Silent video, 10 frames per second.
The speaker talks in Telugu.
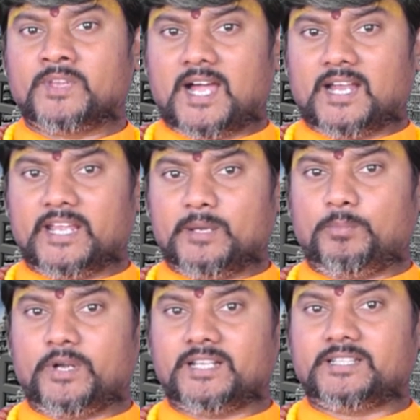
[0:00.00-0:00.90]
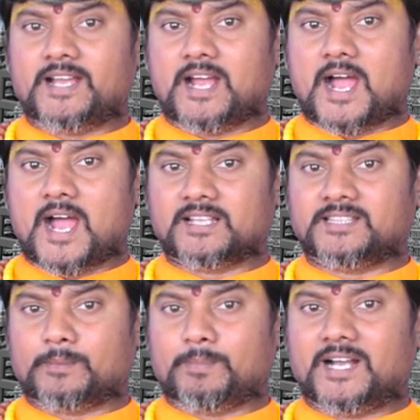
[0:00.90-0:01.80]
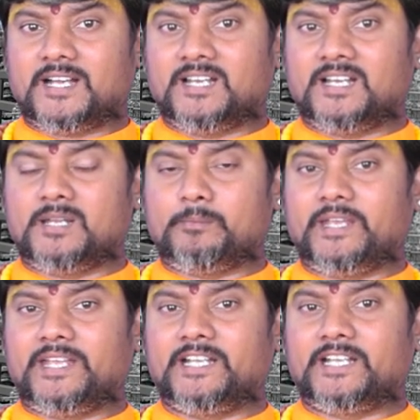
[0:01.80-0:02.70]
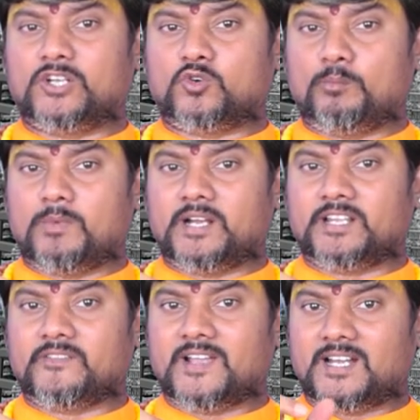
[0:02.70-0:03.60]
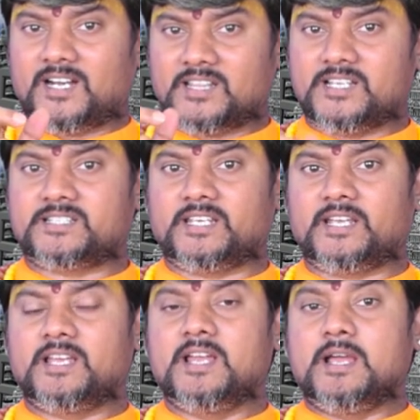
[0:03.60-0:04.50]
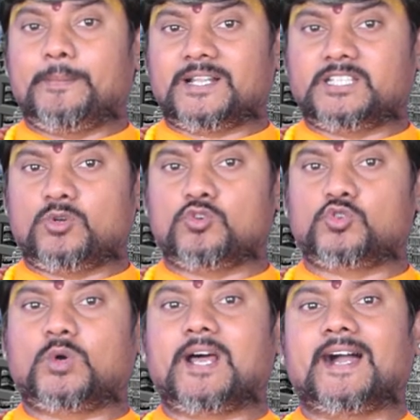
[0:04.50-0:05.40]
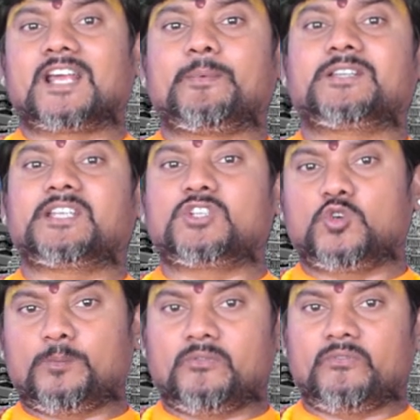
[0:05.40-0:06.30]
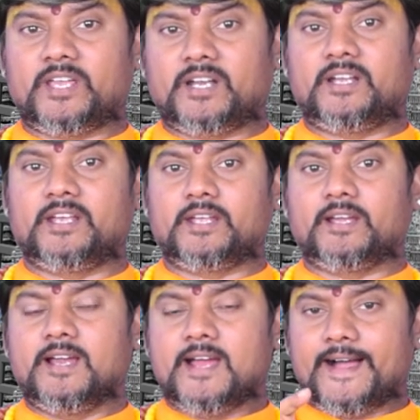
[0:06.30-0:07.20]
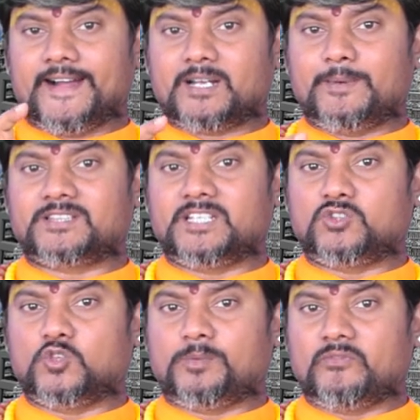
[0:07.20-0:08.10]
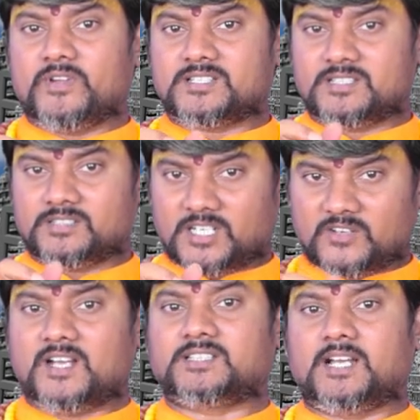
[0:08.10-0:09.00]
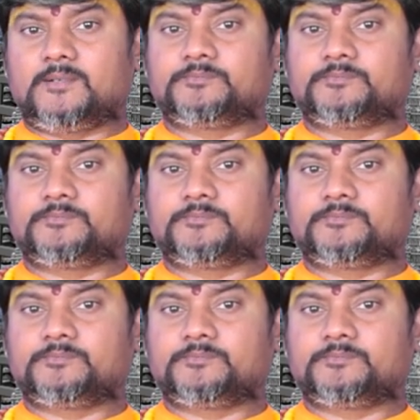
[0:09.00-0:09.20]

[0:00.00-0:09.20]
అలా ఎప్పుడైతే ఆ దర్భగడ్డల్ని మీ ఇంటి కుమ్మానికి వేలాడదీసి ప్రతిరోజు కూడా అగరబత్తి ధూపం వేయండి అగరబత్తి ధూపం వేసిన తర్వాత